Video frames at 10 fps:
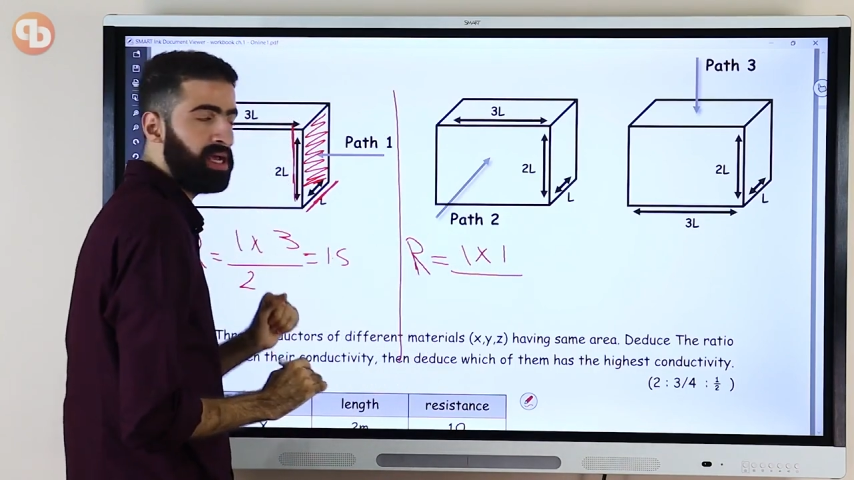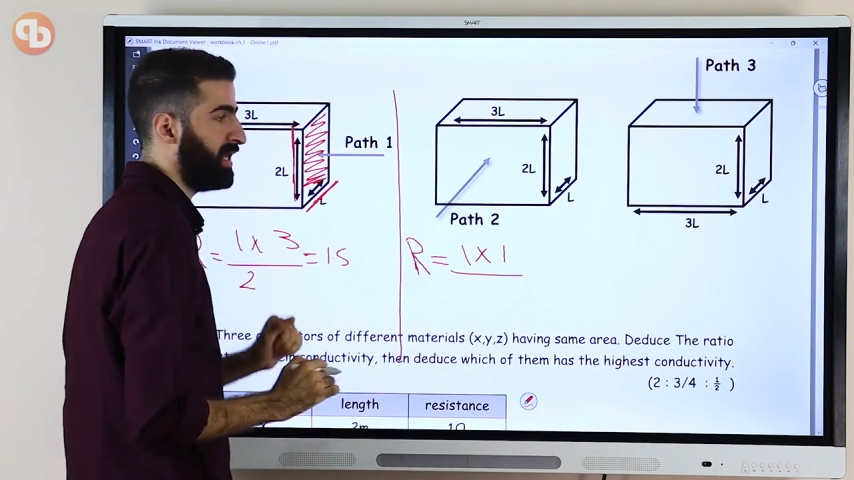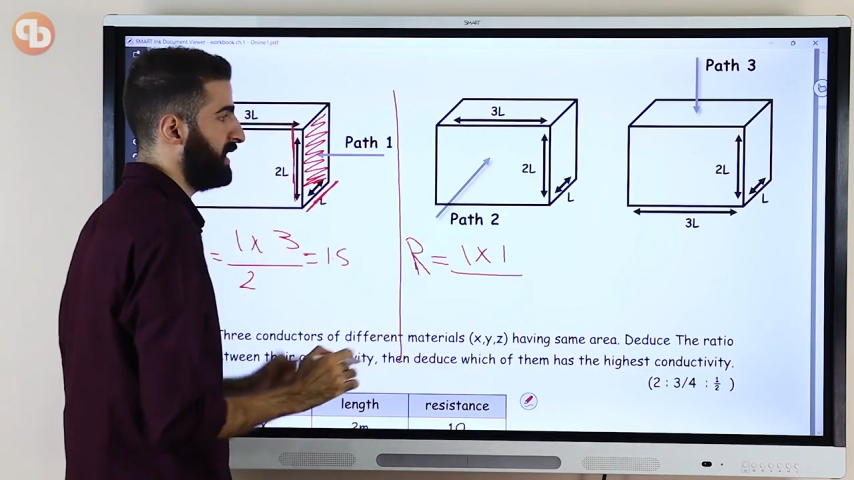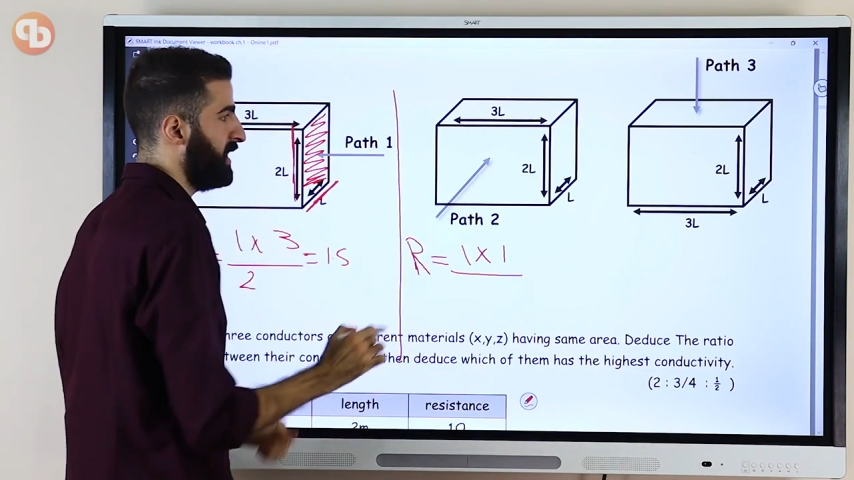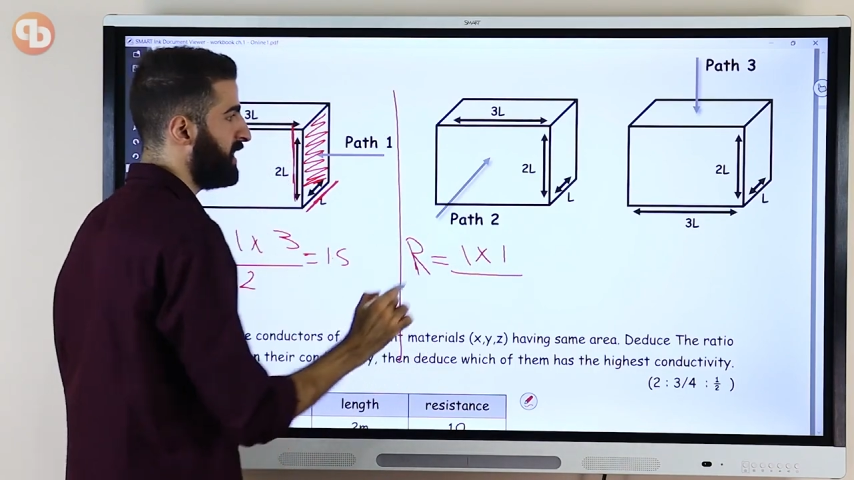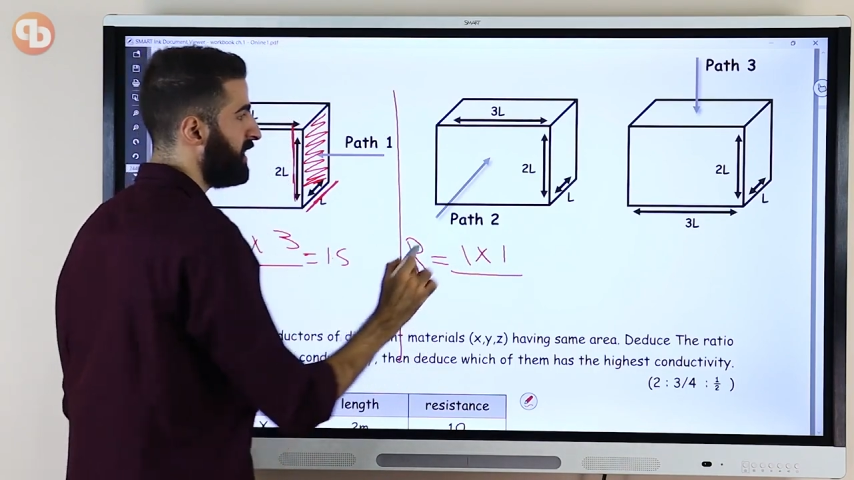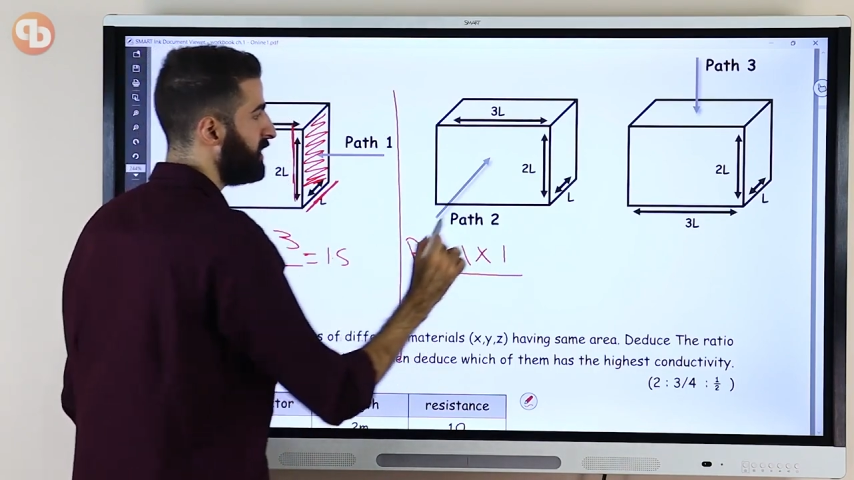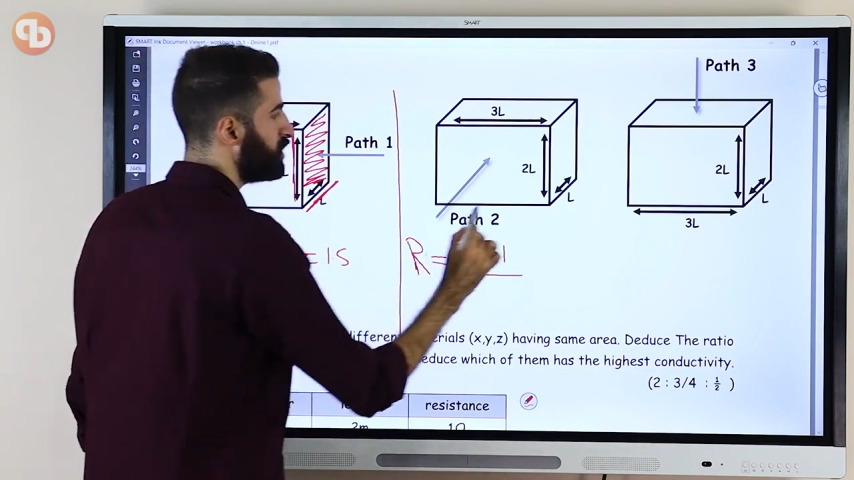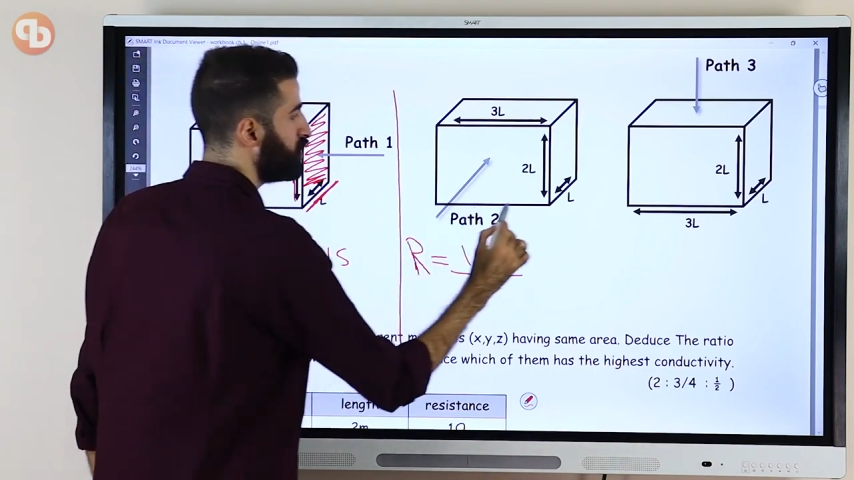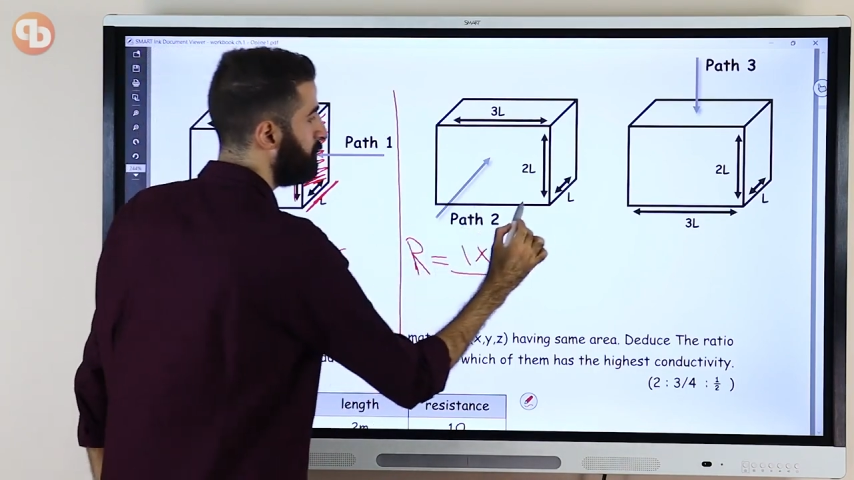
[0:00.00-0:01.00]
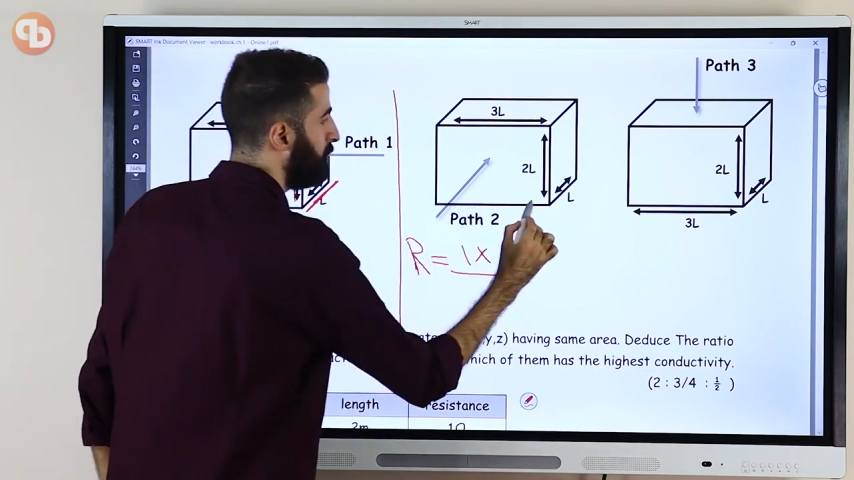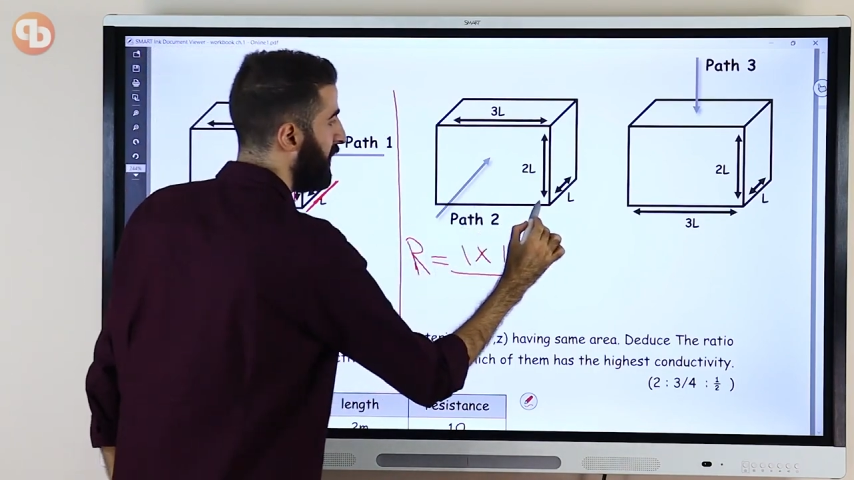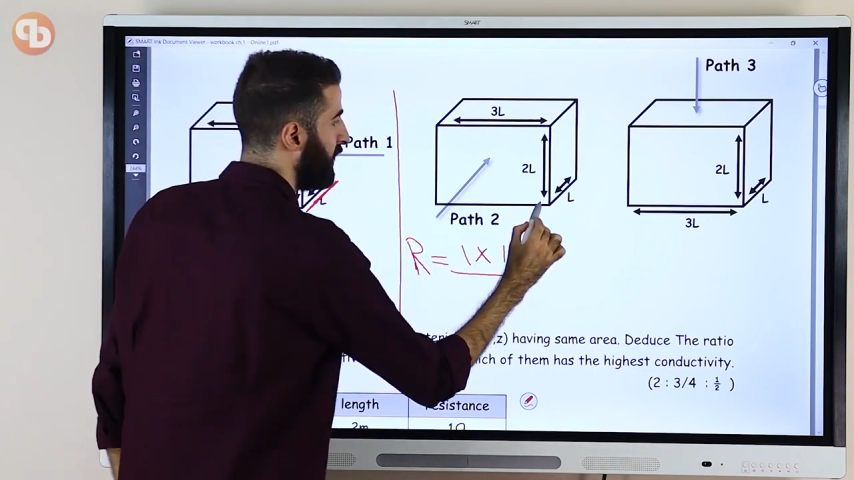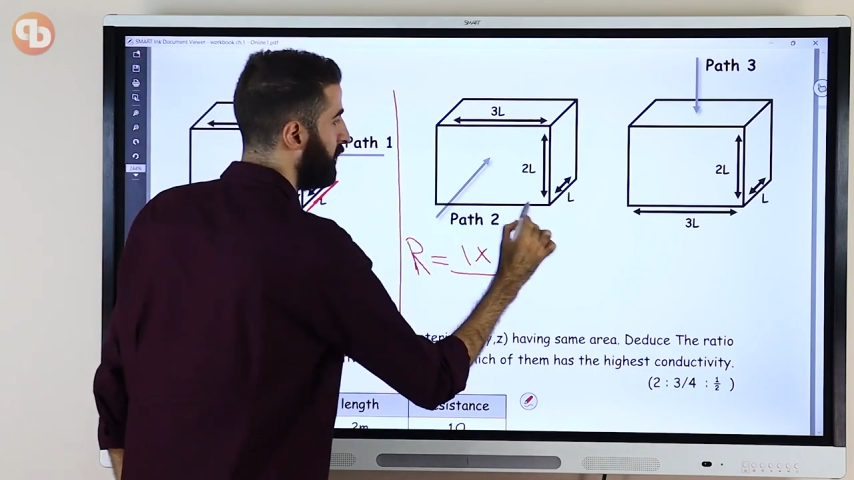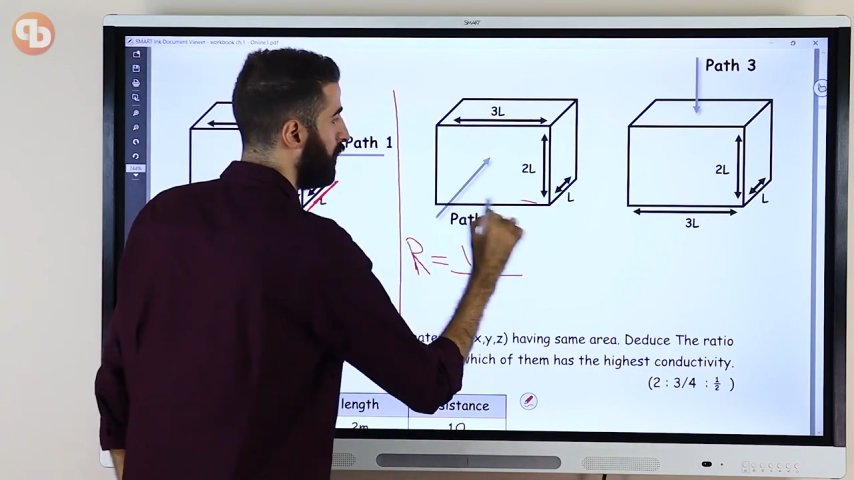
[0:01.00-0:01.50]
الاريا
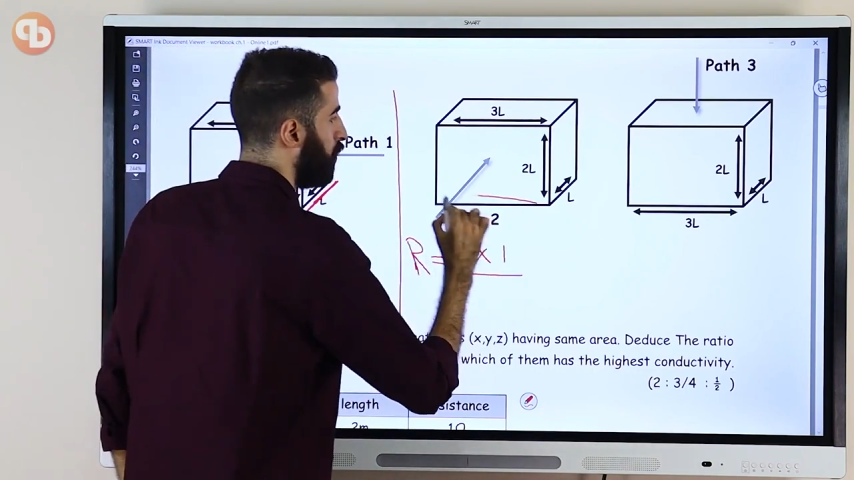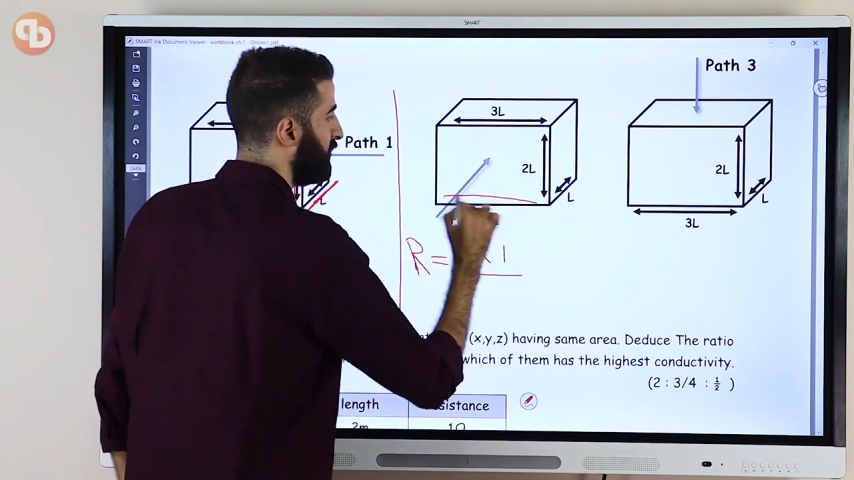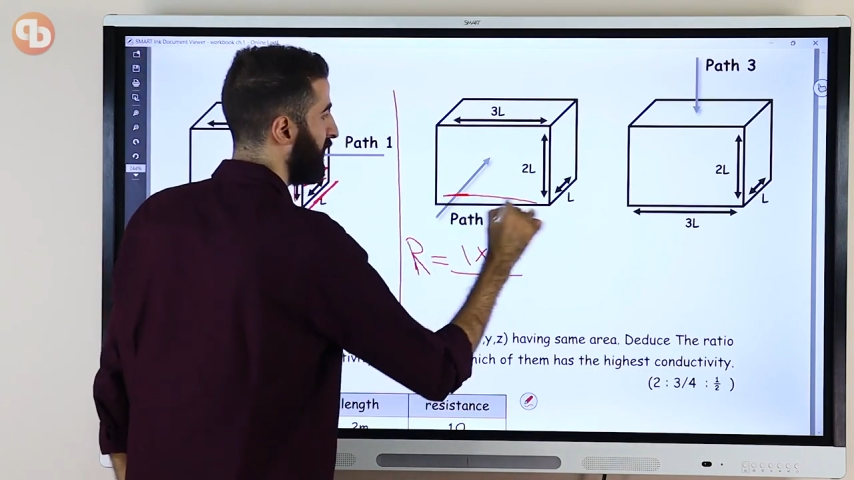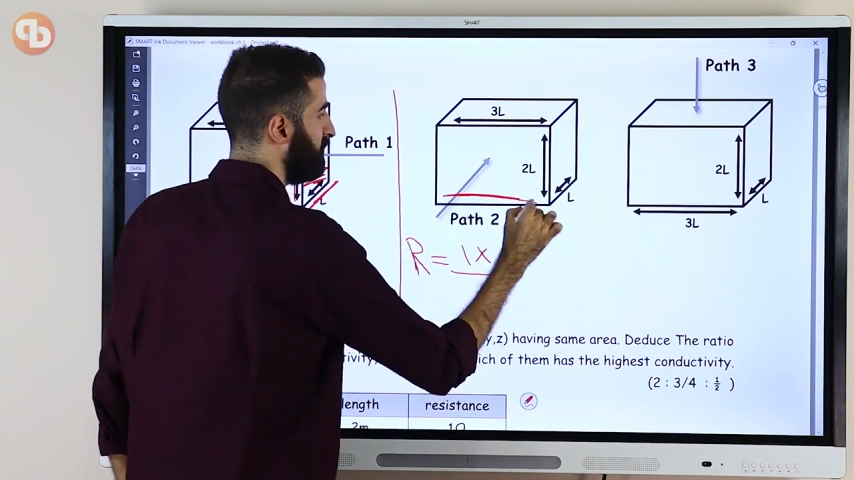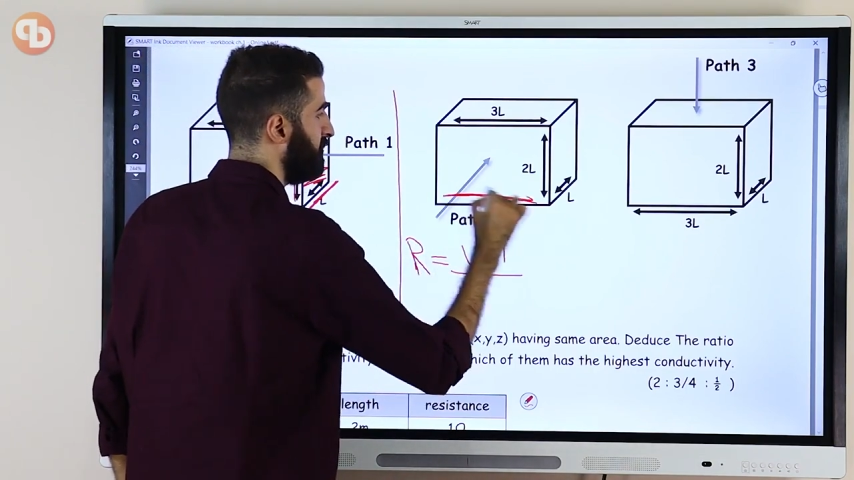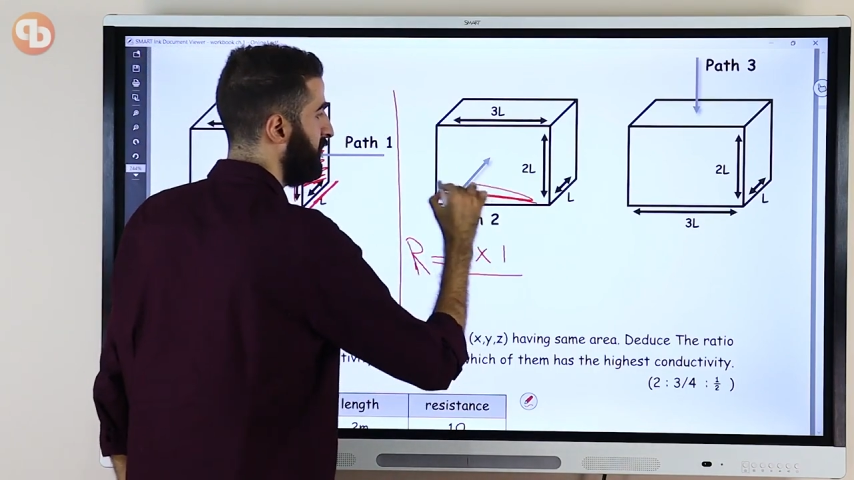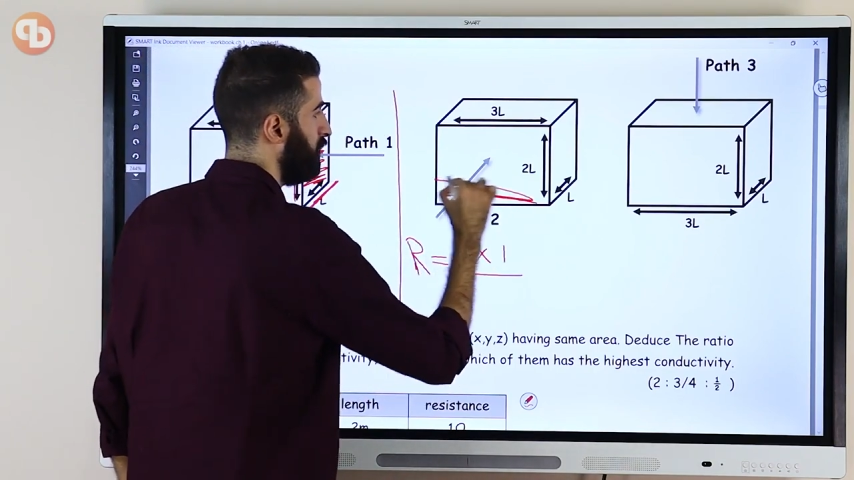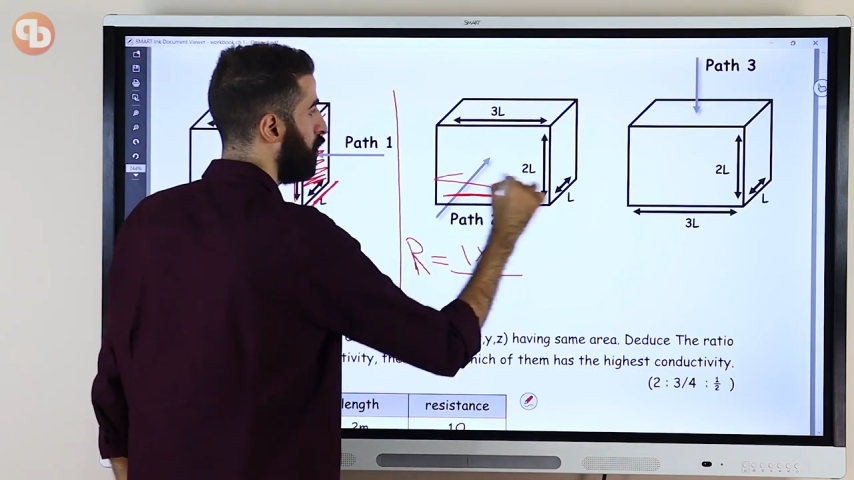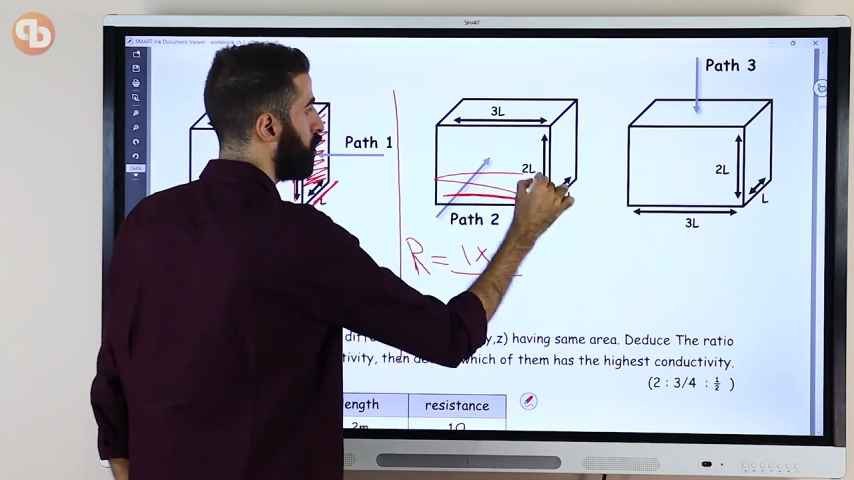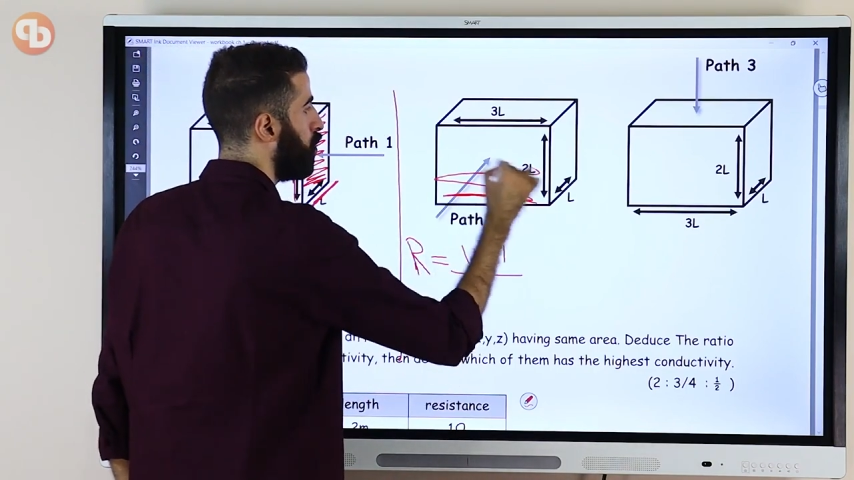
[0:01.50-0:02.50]
الشباك اللي هو داخل فيه اللي هو